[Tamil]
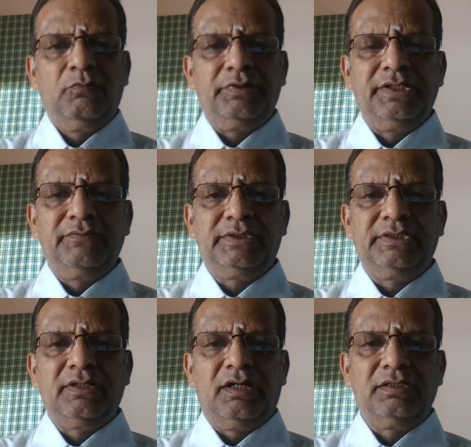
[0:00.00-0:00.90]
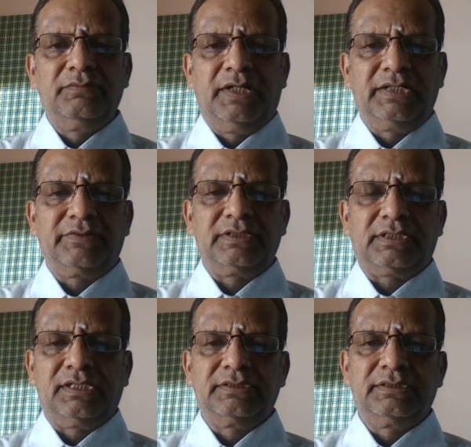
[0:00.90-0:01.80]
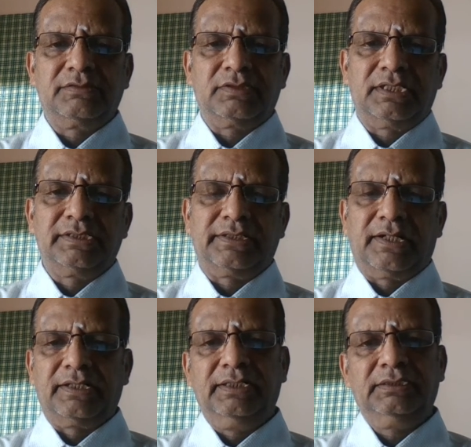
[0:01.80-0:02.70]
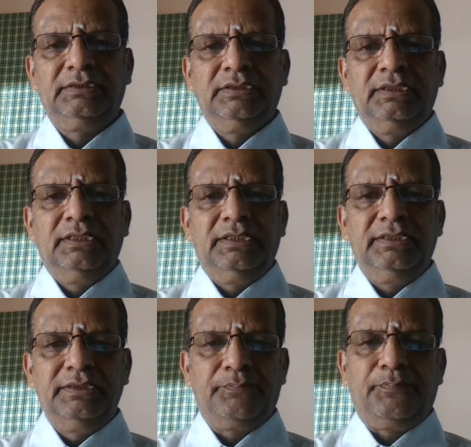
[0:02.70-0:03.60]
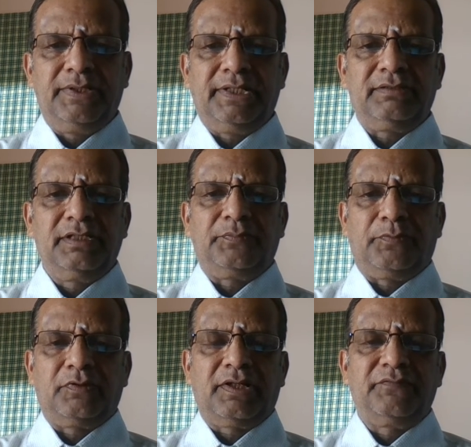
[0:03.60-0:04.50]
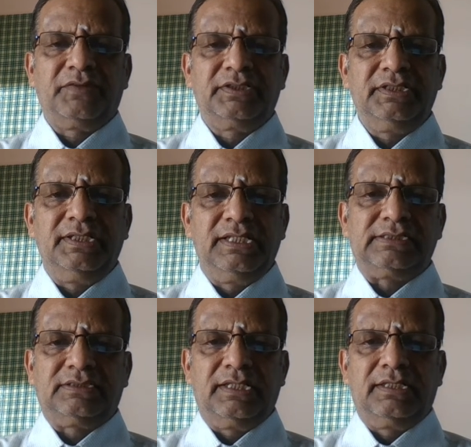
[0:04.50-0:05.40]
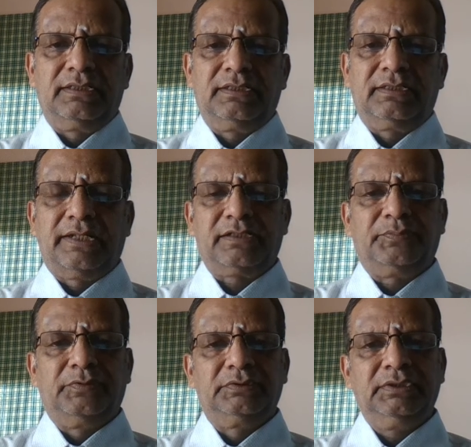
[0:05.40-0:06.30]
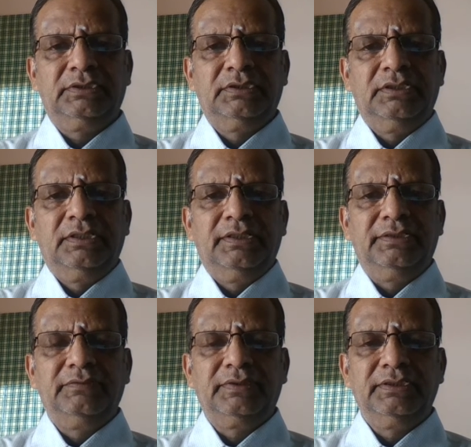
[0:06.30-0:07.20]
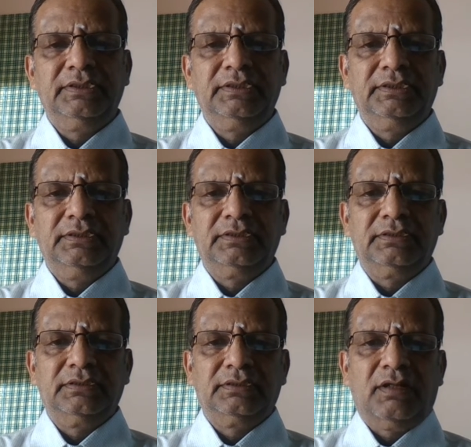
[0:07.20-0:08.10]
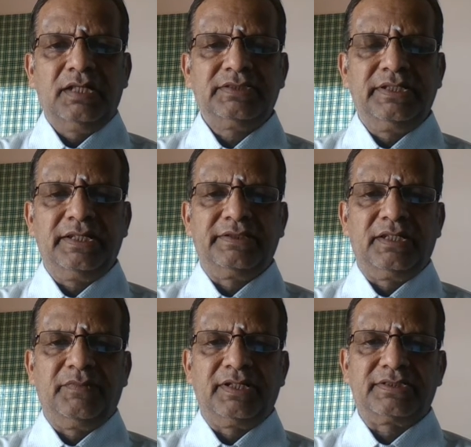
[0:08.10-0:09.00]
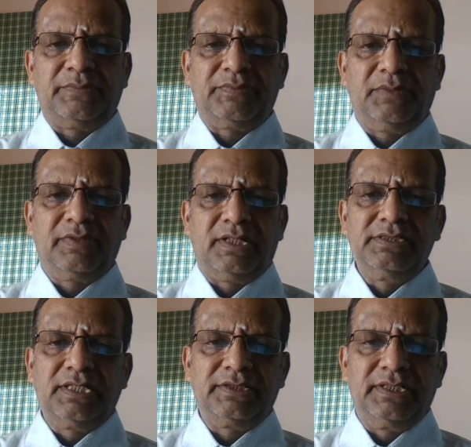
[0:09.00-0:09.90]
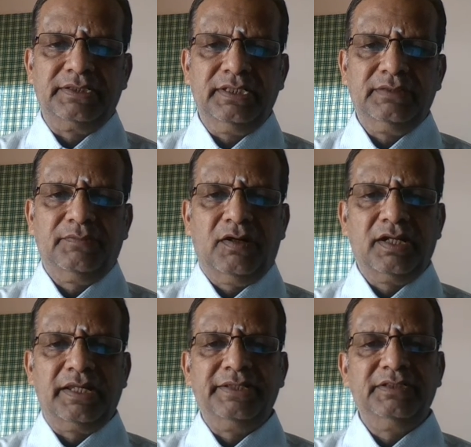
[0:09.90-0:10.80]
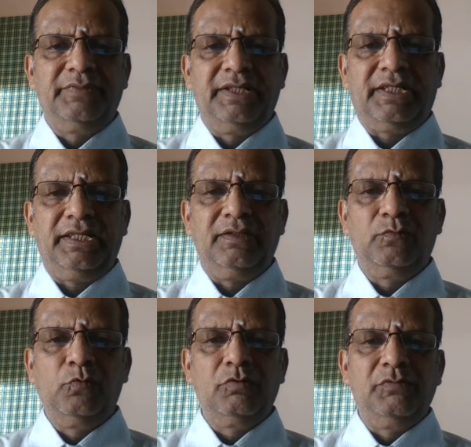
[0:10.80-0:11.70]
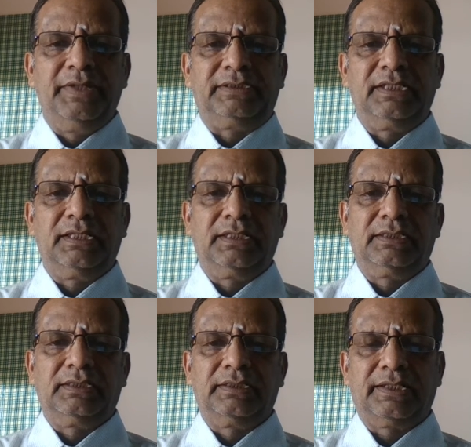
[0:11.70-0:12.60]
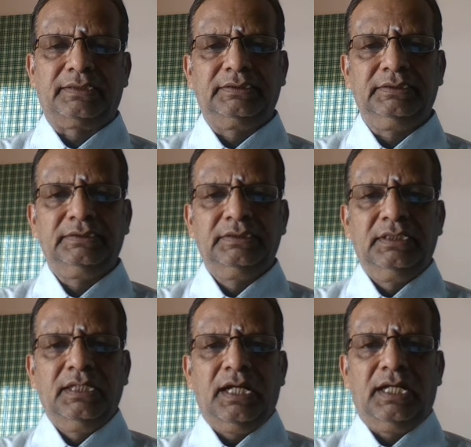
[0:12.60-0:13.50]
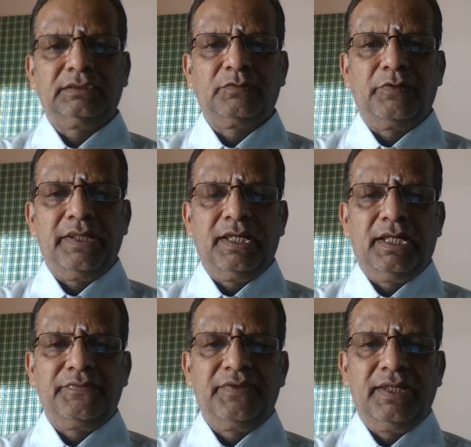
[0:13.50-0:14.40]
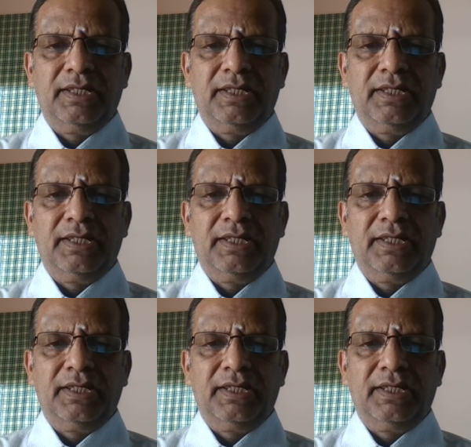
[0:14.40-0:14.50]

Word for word: ஒரு இருபத்தி நாலு மாணவர்கள் கலந்து கலந்துக்கிறாங்க இந்த பர்டிகுலர் ப்ரோக்ராம் வந்து இங்கிலீஷில் நடக்க போகுது இது வந்து ஆசிரியர் தினமான செப்டம்பர் அஞ்சாம் தேதி மாலை ஐந்து மணிக்கு கூகுள் மீட்டில் நடக்குது அதனுடைய அந்த